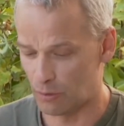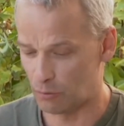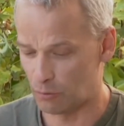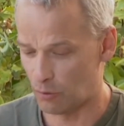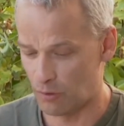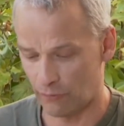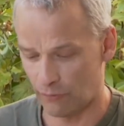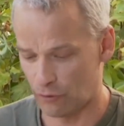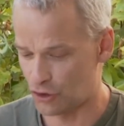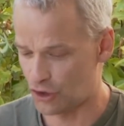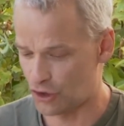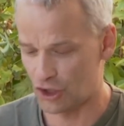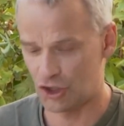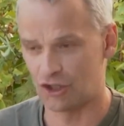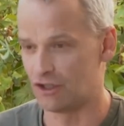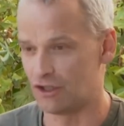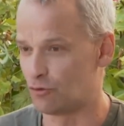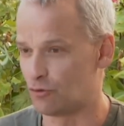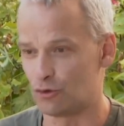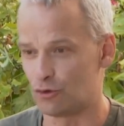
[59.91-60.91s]
La première fois j'ai
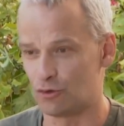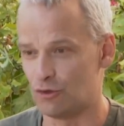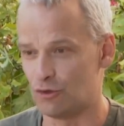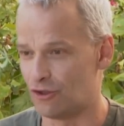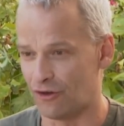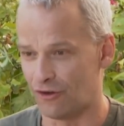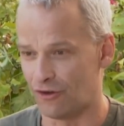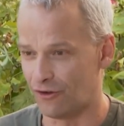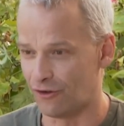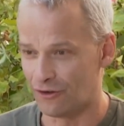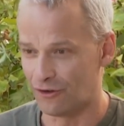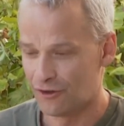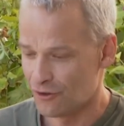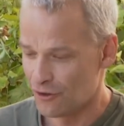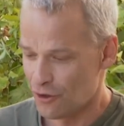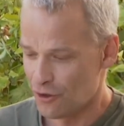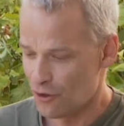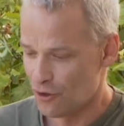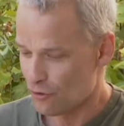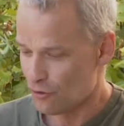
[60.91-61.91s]
acheté tout de suite un,
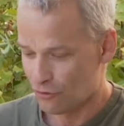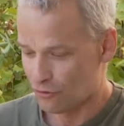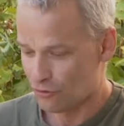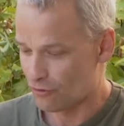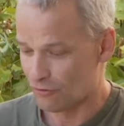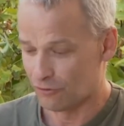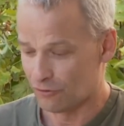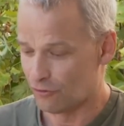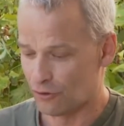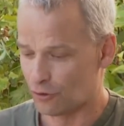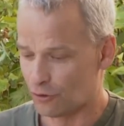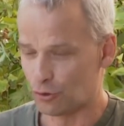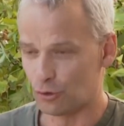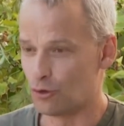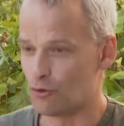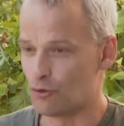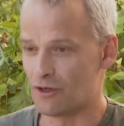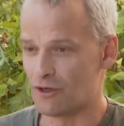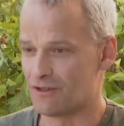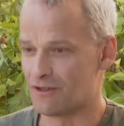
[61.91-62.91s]

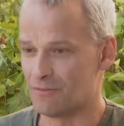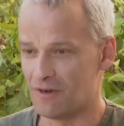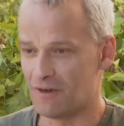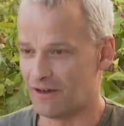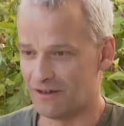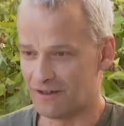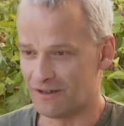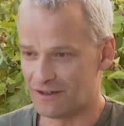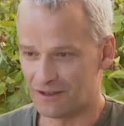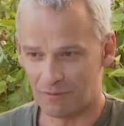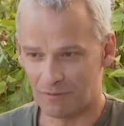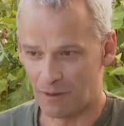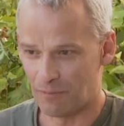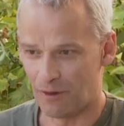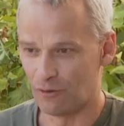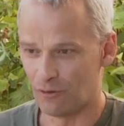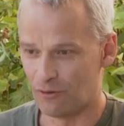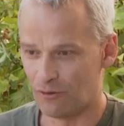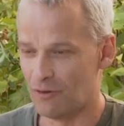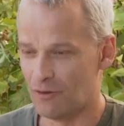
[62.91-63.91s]
truc quoi, ça m'a
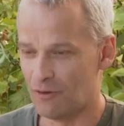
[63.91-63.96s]
paru